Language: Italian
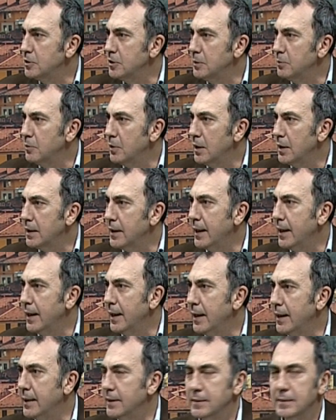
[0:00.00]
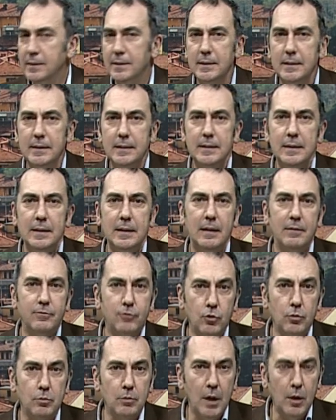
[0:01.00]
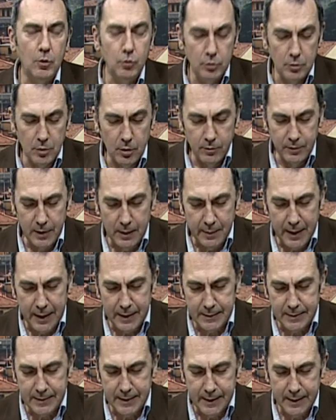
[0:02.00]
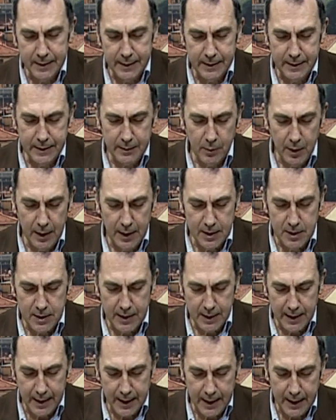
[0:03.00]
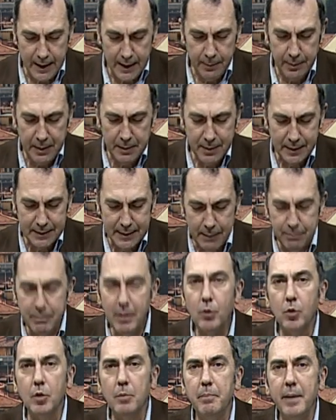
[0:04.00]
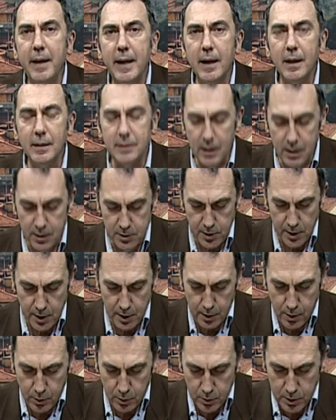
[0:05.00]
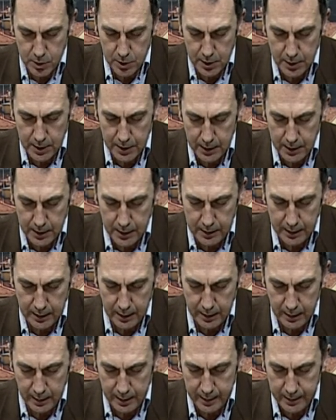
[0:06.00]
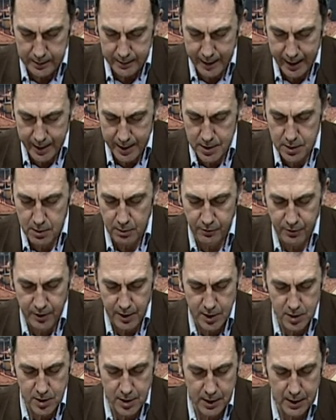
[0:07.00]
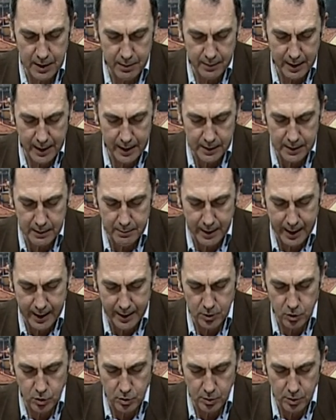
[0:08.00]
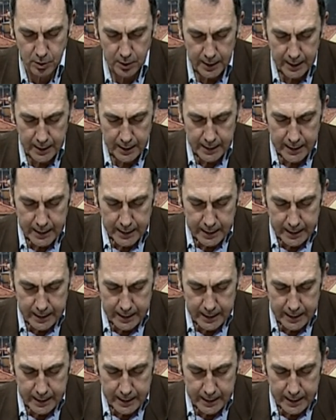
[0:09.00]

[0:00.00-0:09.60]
di Imola, che è eh, la Formula 1. Ovviamente Imola sarà la prima tappa europea del Circus eh, nel terzo fine settimana di maggio,